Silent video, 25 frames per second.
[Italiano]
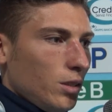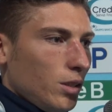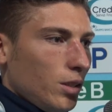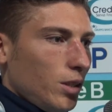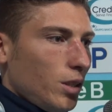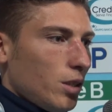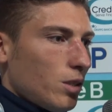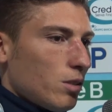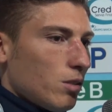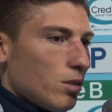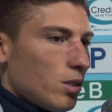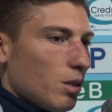
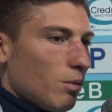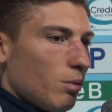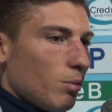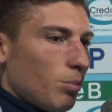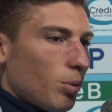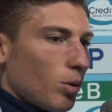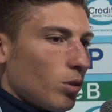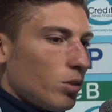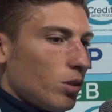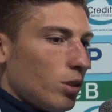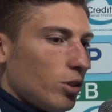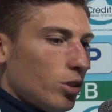adesso siamo
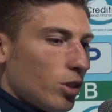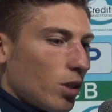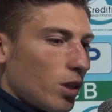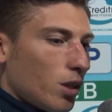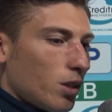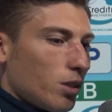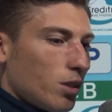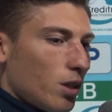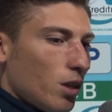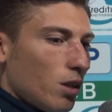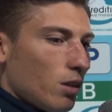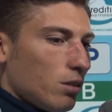pronti a
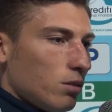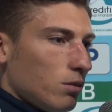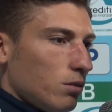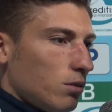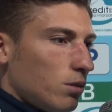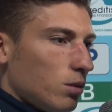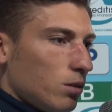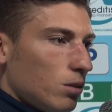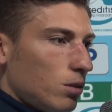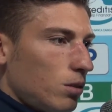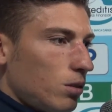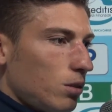giocarcela con
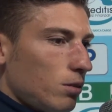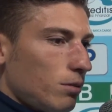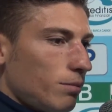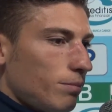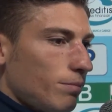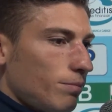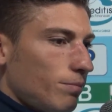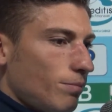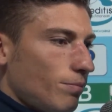tutti.